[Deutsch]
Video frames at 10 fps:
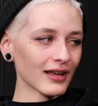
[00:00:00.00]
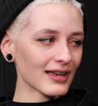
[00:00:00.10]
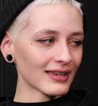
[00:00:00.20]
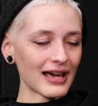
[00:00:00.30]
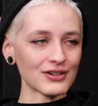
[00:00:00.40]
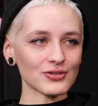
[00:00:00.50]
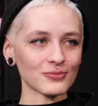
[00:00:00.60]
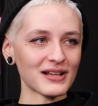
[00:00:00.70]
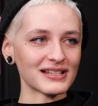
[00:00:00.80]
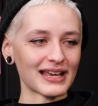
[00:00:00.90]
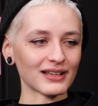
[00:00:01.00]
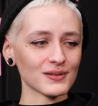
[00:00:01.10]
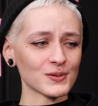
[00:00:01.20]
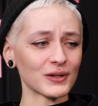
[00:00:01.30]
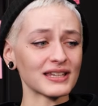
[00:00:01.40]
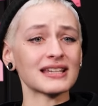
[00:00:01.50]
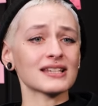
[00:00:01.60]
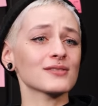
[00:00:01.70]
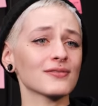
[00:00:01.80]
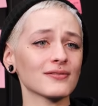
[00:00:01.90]
Ich kann schon mal denken, so, okay,
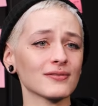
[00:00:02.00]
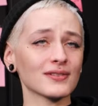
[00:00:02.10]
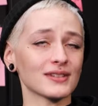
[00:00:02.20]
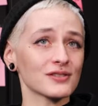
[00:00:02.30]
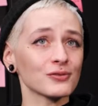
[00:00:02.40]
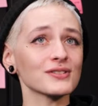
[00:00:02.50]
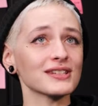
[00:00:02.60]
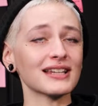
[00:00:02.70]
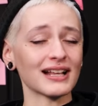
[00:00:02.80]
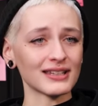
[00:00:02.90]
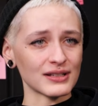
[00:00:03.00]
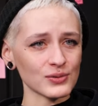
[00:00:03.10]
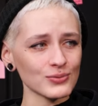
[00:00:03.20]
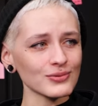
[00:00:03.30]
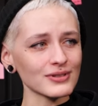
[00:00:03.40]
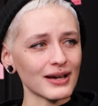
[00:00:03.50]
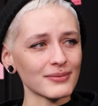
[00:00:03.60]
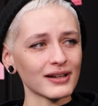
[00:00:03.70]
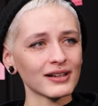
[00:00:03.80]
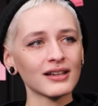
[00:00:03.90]
das, das funktioniert eigentlich ganz gut,
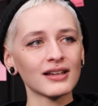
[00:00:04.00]
aber